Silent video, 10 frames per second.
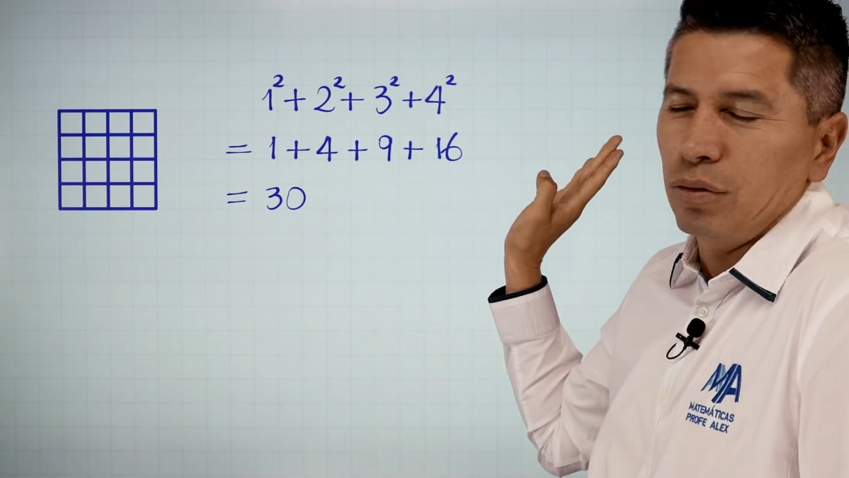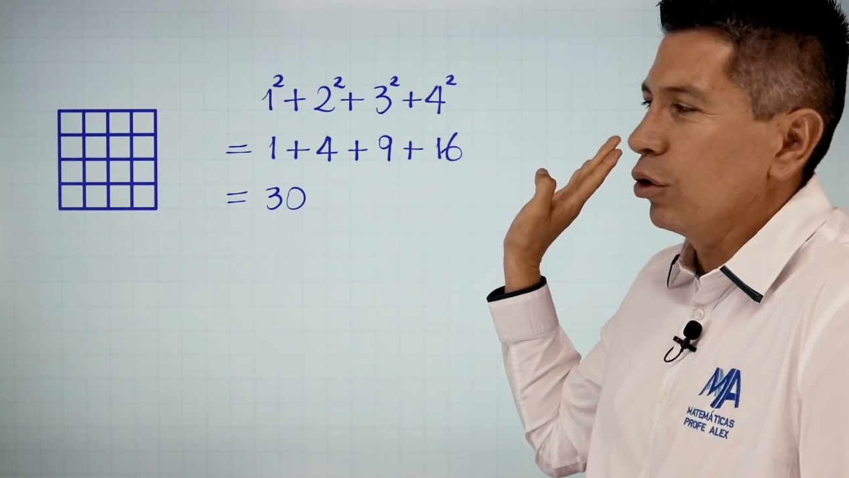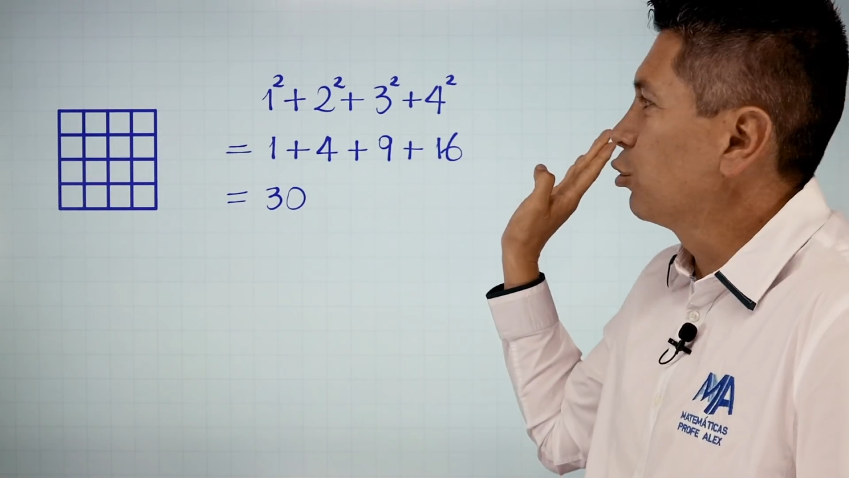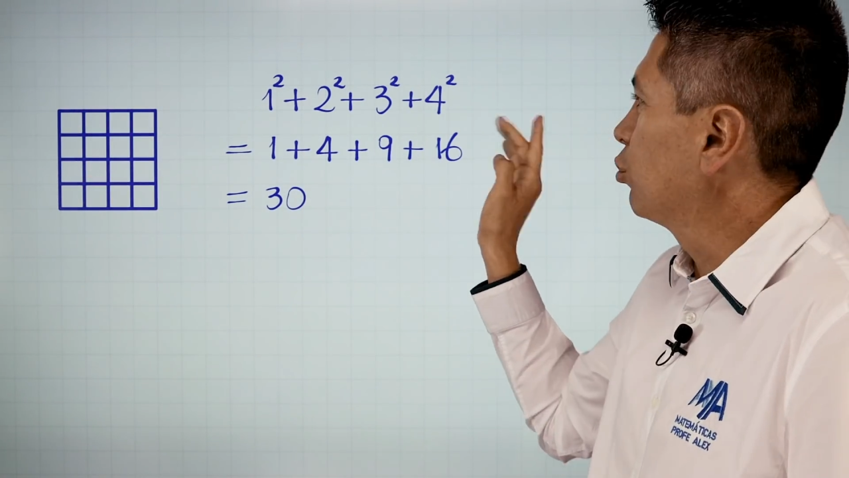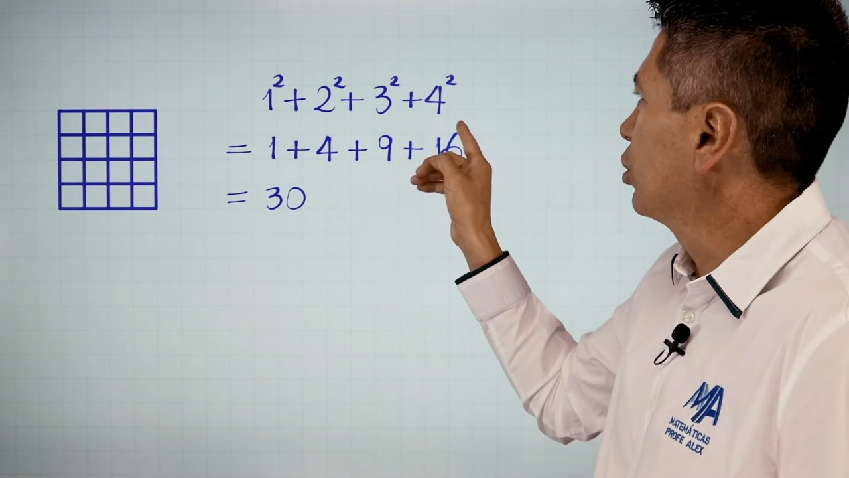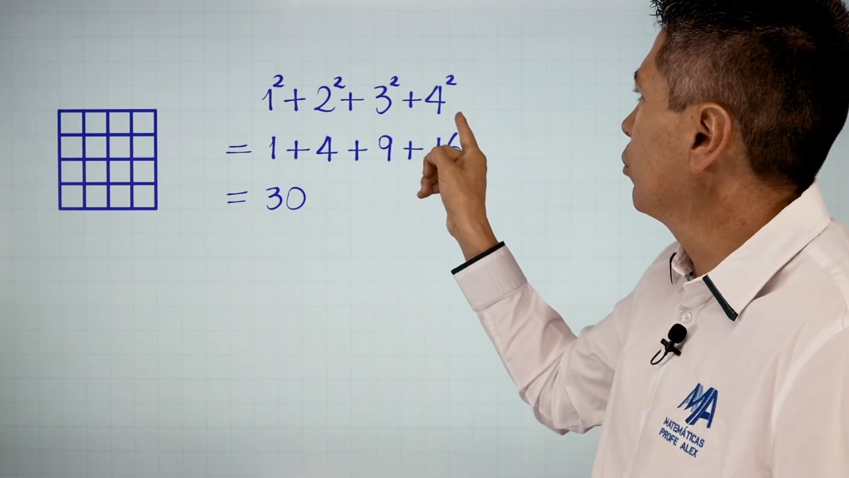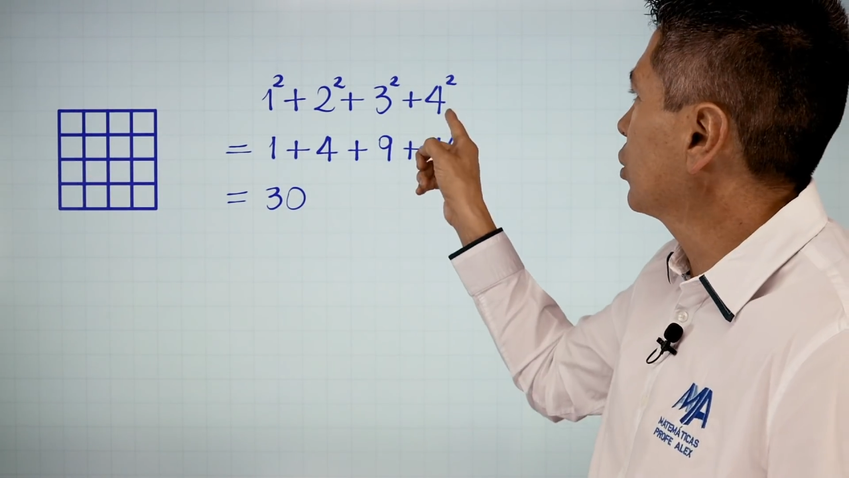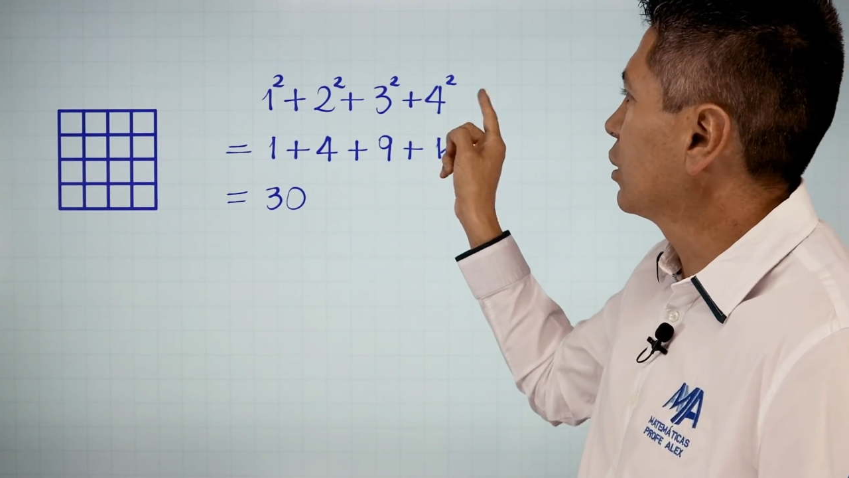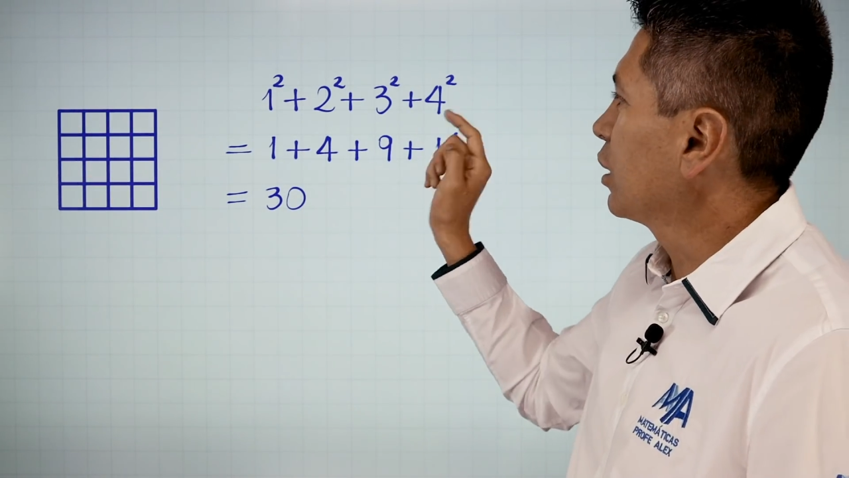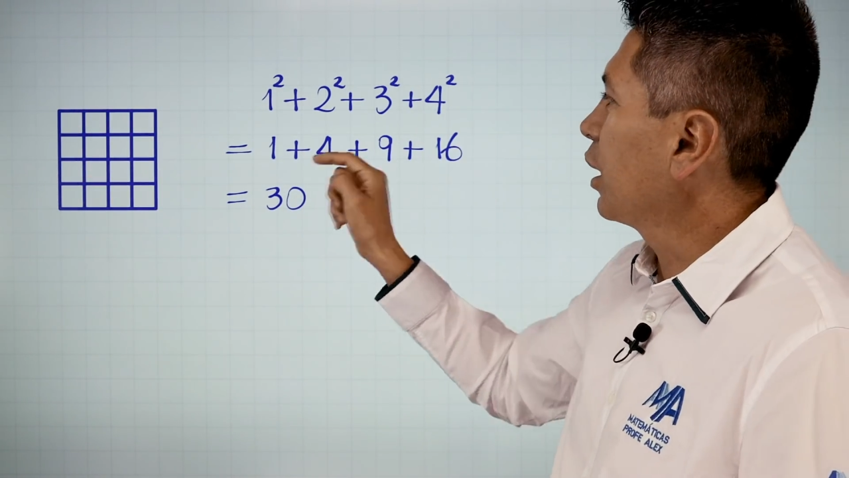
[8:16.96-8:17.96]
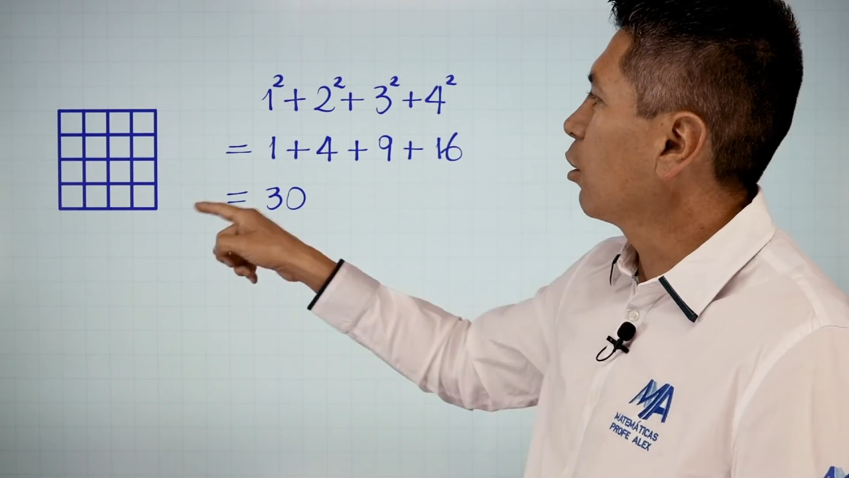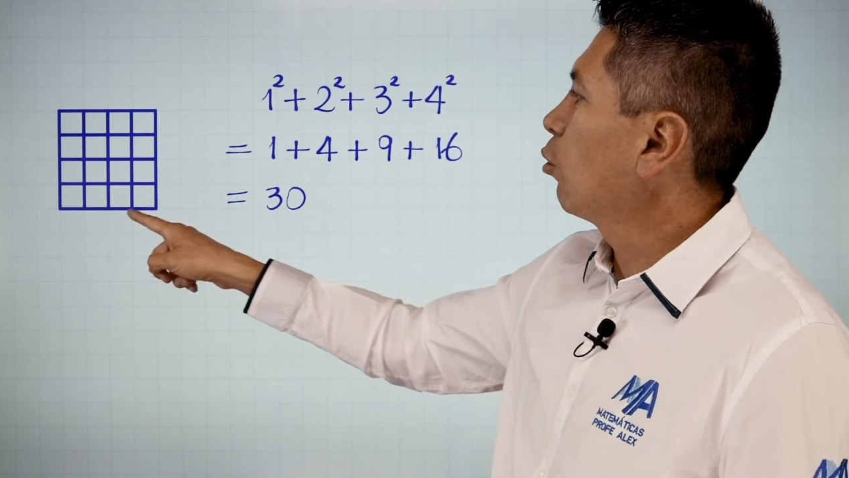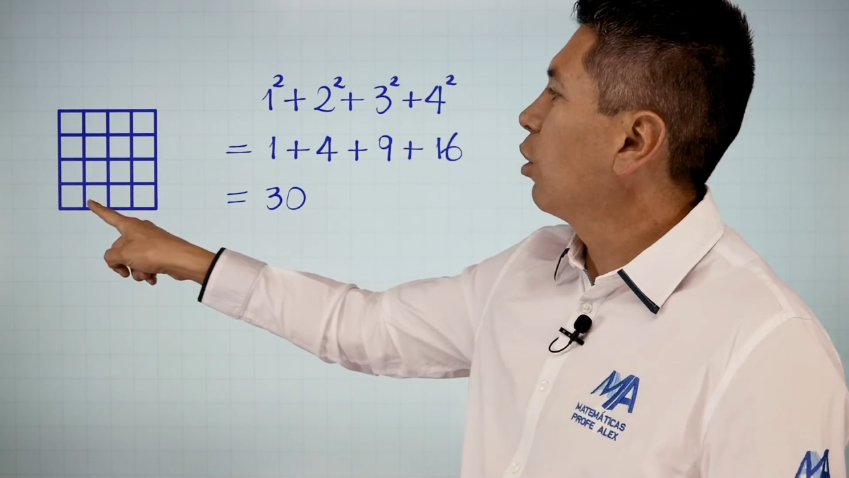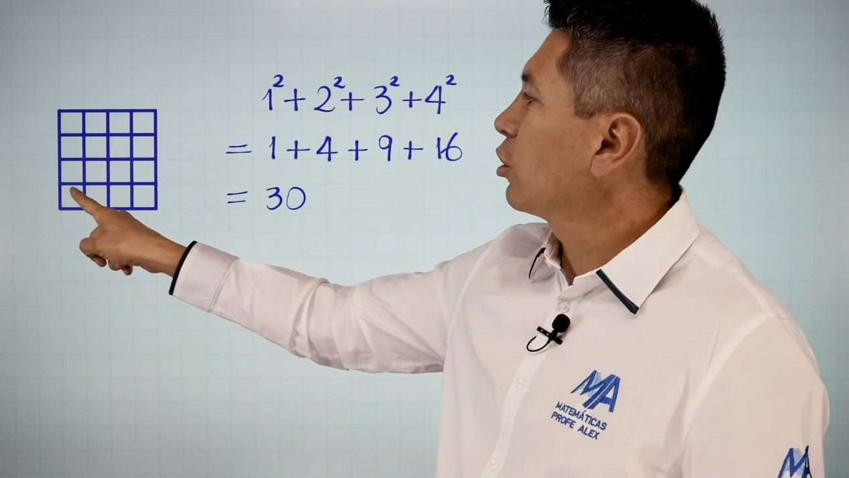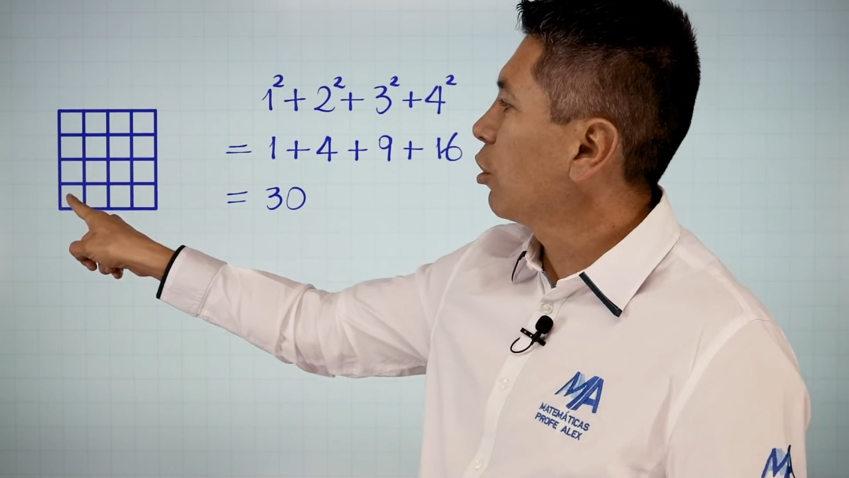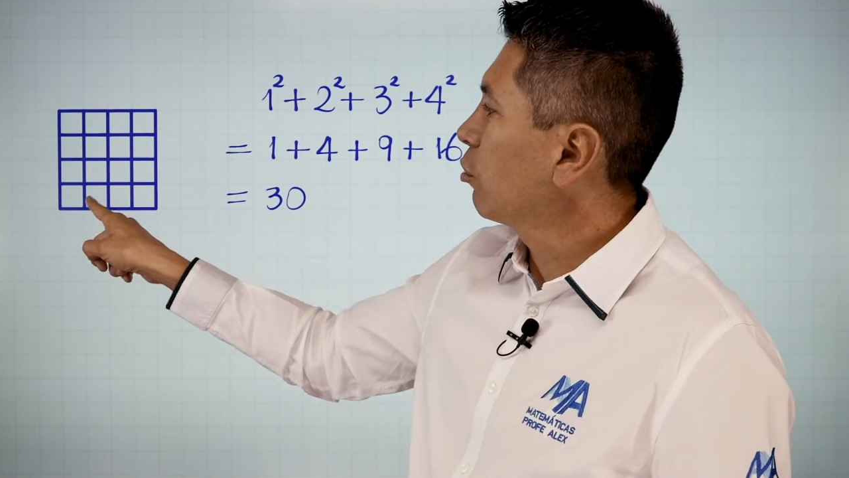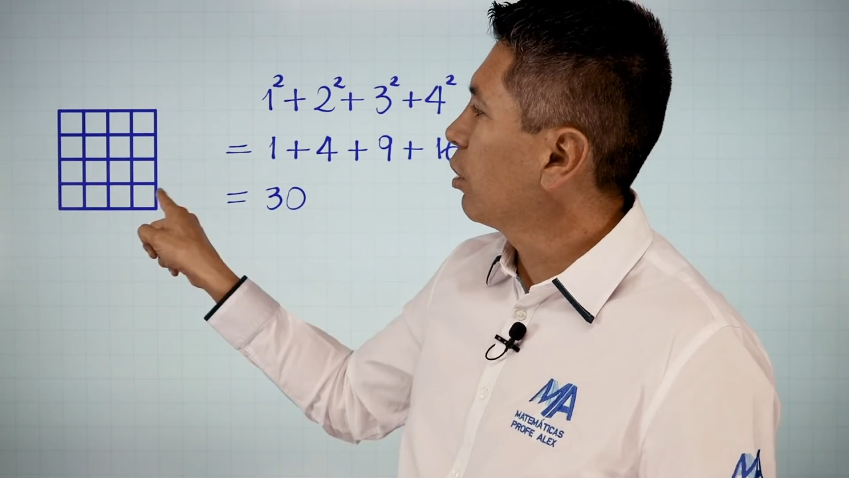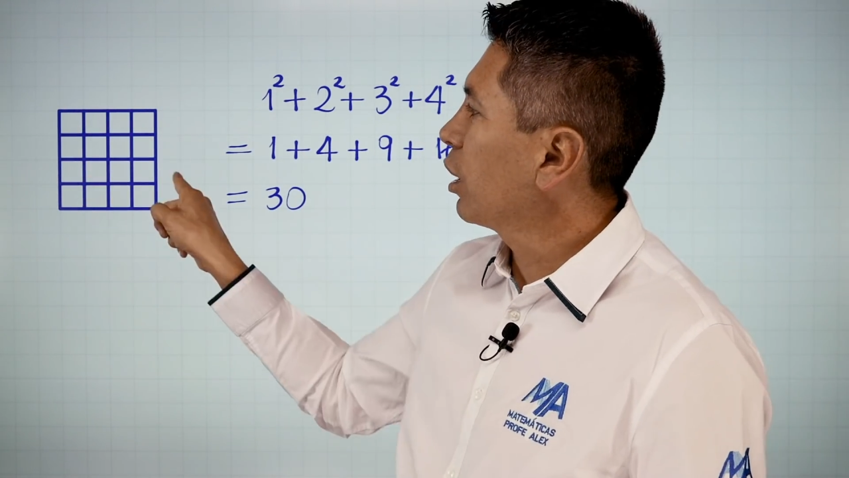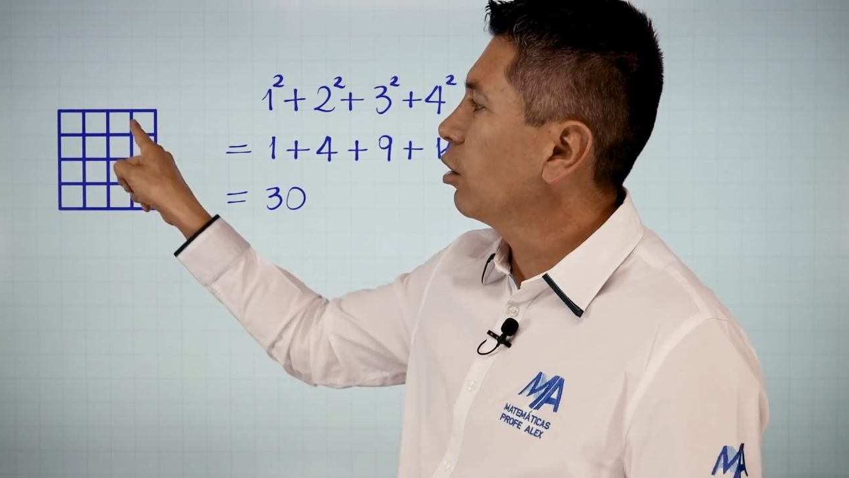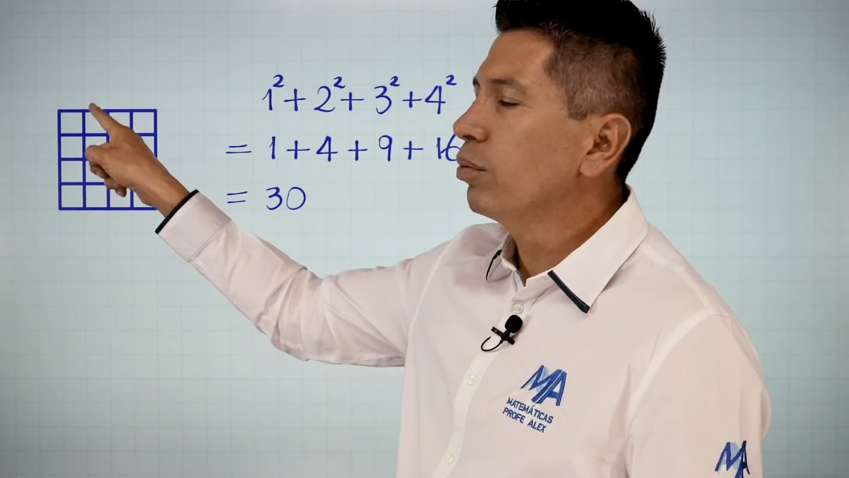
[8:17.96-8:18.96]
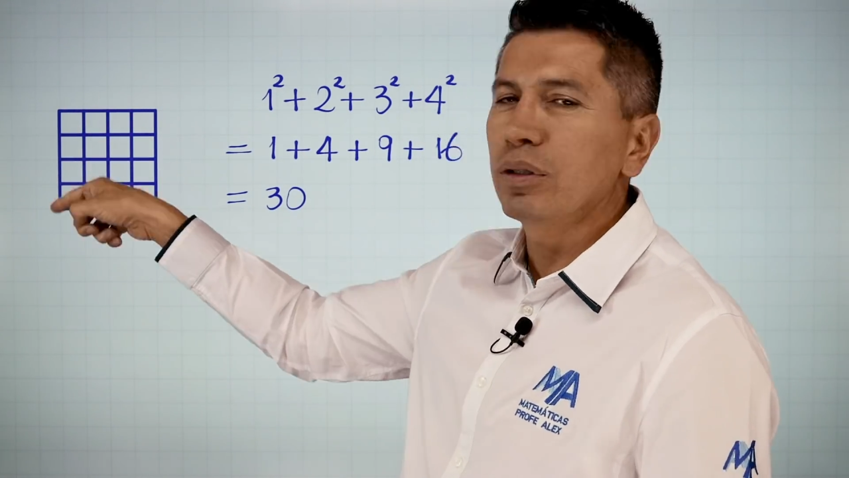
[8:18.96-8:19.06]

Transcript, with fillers: los últimos que serían 4 al cuadrado,